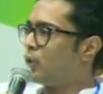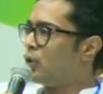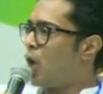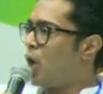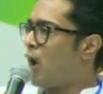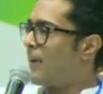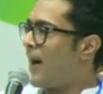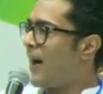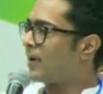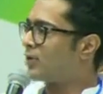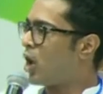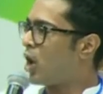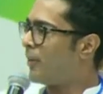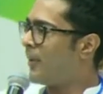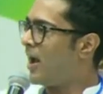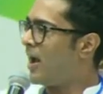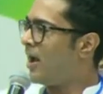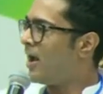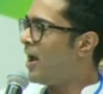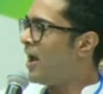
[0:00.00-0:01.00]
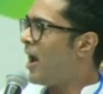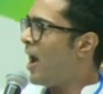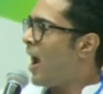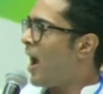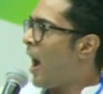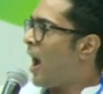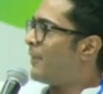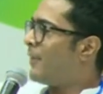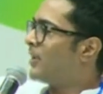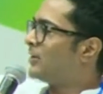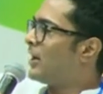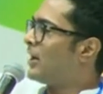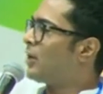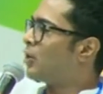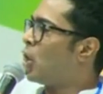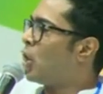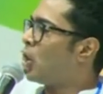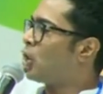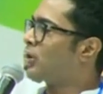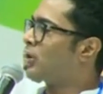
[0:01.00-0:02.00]
অবাধ হবে আমাদের
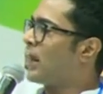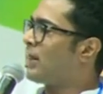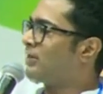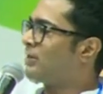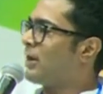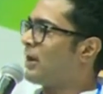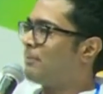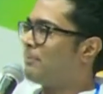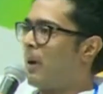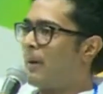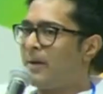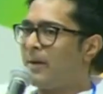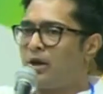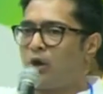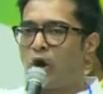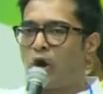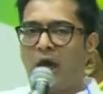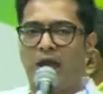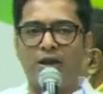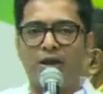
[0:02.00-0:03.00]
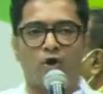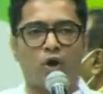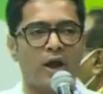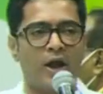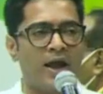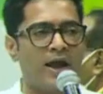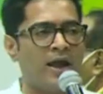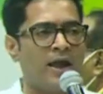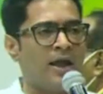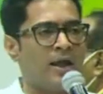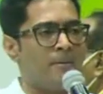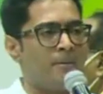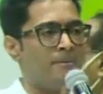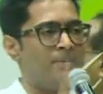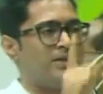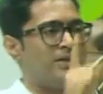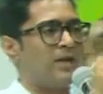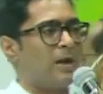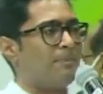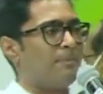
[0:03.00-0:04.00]
গণতান্ত্রিকভাবে লড়াই করে
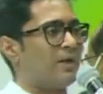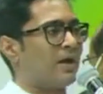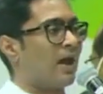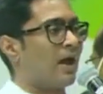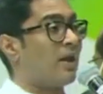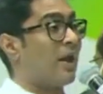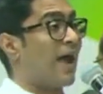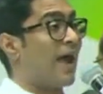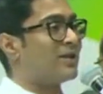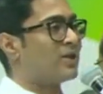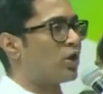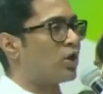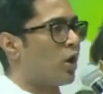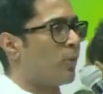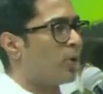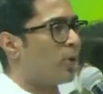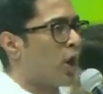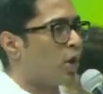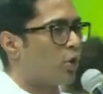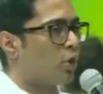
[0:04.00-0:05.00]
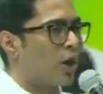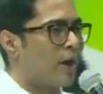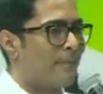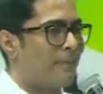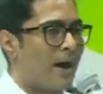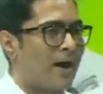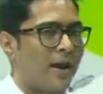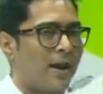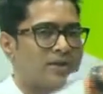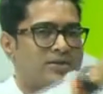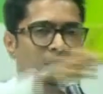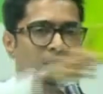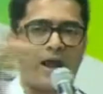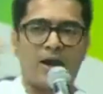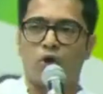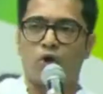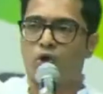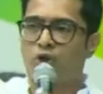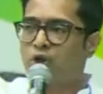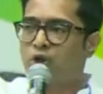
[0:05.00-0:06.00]
বিজেপিকে লেজে গোবরে করে বাংলা ছাড়া
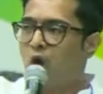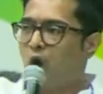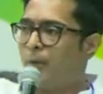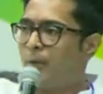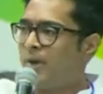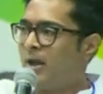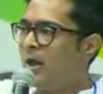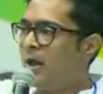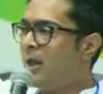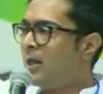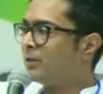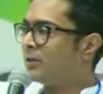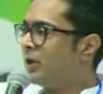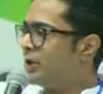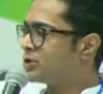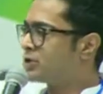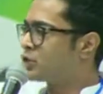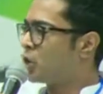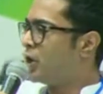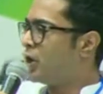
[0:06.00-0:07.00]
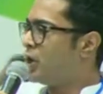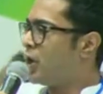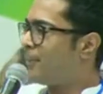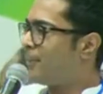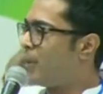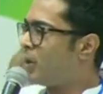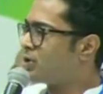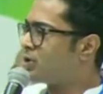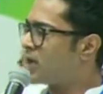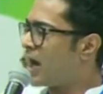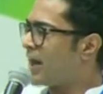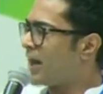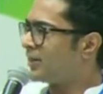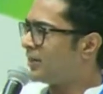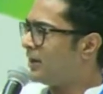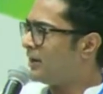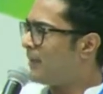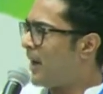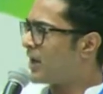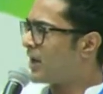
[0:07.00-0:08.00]
করতে হবে ত্রিস্তরীয় পঞ্চায়েত
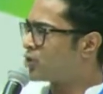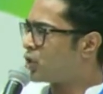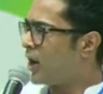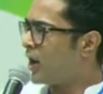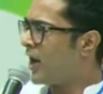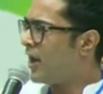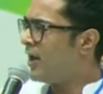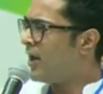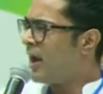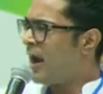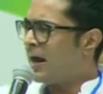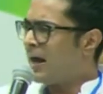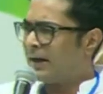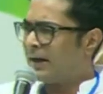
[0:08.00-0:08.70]
নির্বাচনে গ্রাম